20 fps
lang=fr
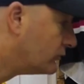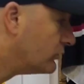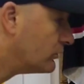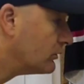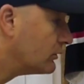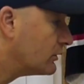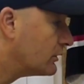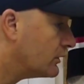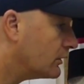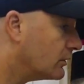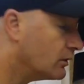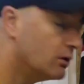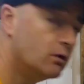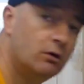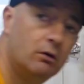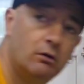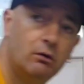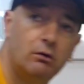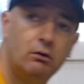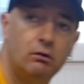Et s'il il y a
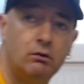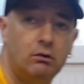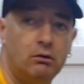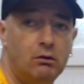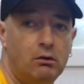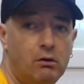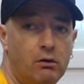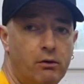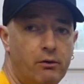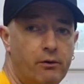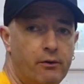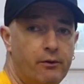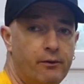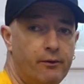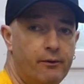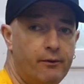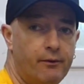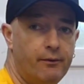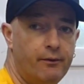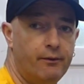des trucs
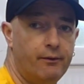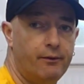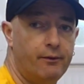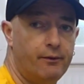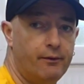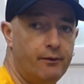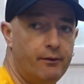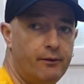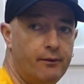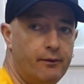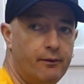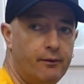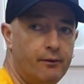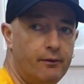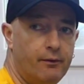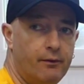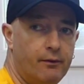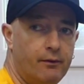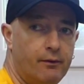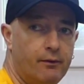d'air qui passent aussi, ça
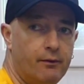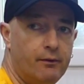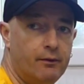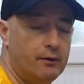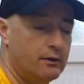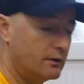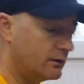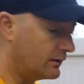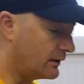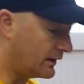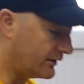fait des, bulles.